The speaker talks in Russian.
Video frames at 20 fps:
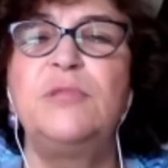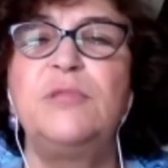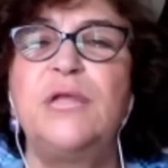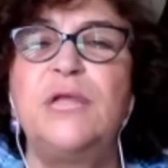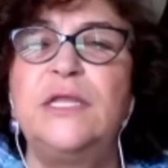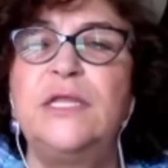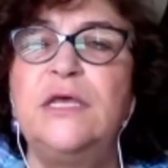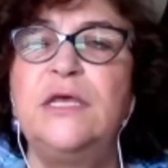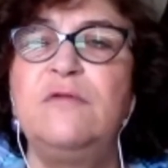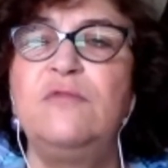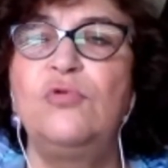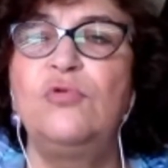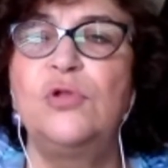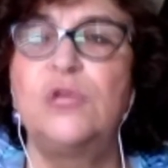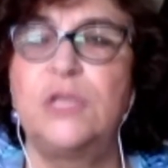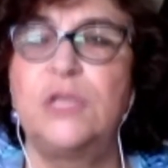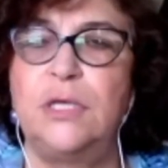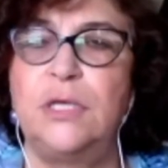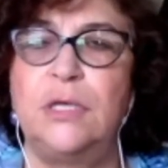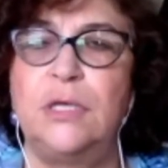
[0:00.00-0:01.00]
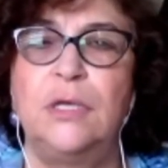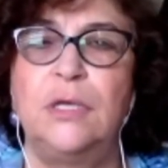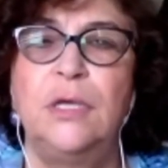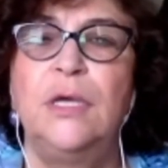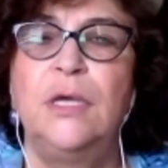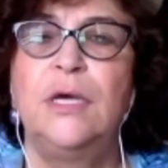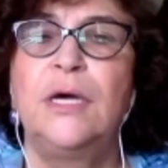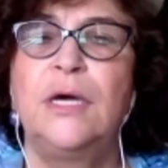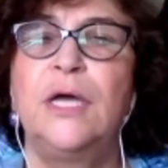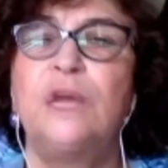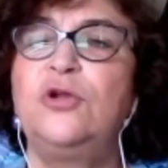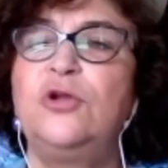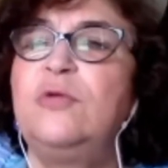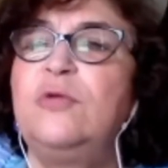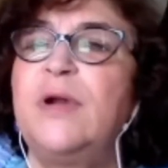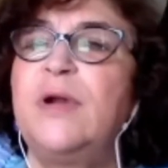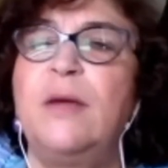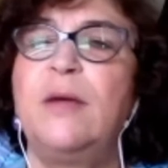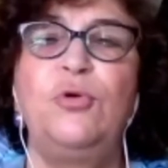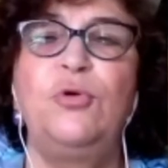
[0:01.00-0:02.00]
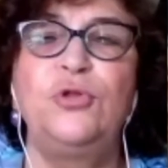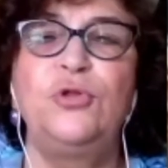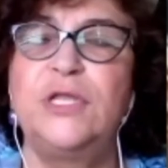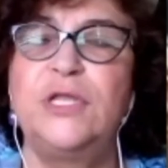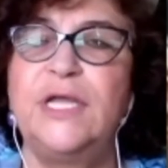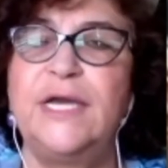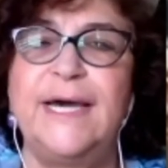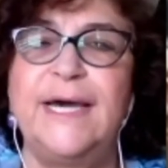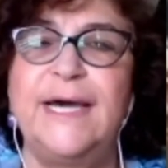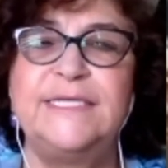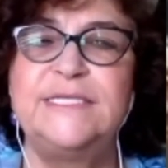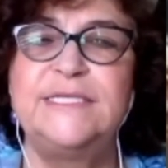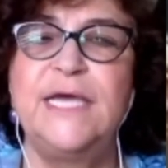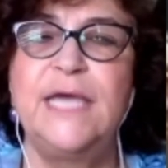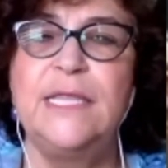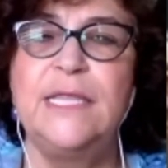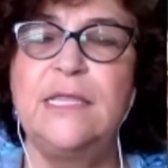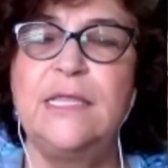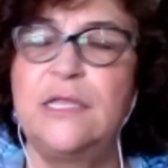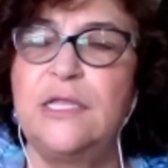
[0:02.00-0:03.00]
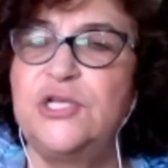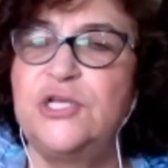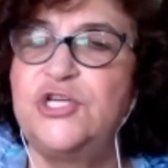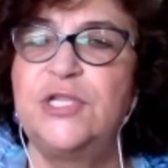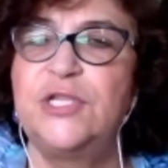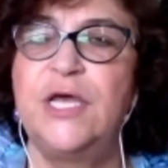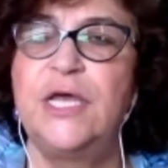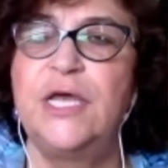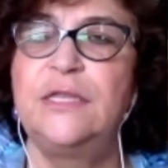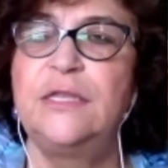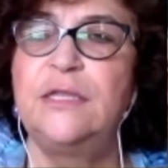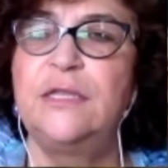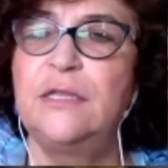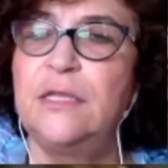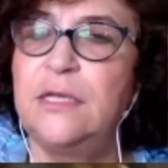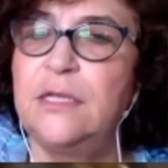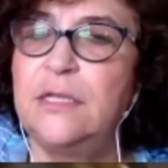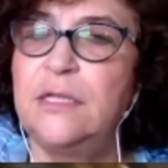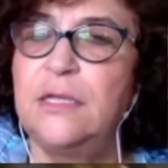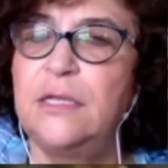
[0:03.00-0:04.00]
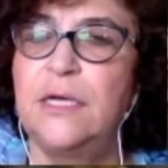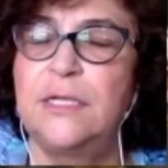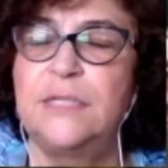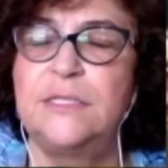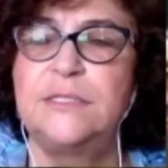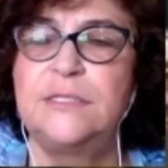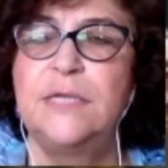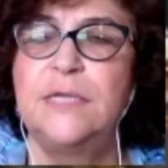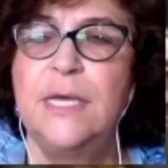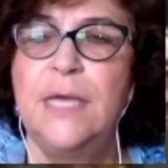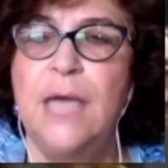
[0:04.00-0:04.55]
молодые волки, которым работа на хозяина начинает надоедать.